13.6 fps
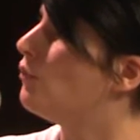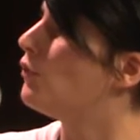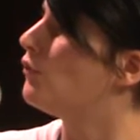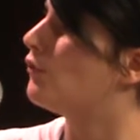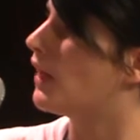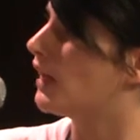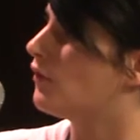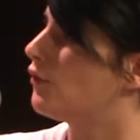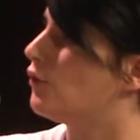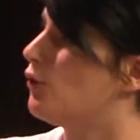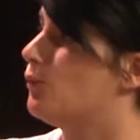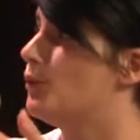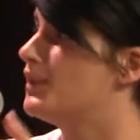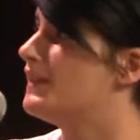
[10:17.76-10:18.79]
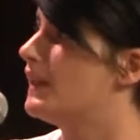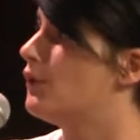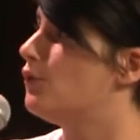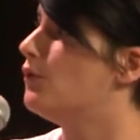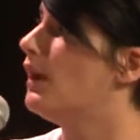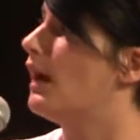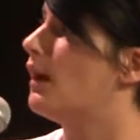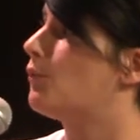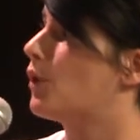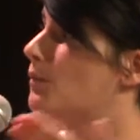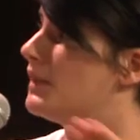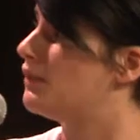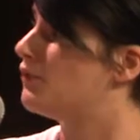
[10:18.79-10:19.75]
on peut voir que le bot a eu un
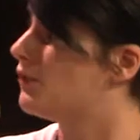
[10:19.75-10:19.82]
premier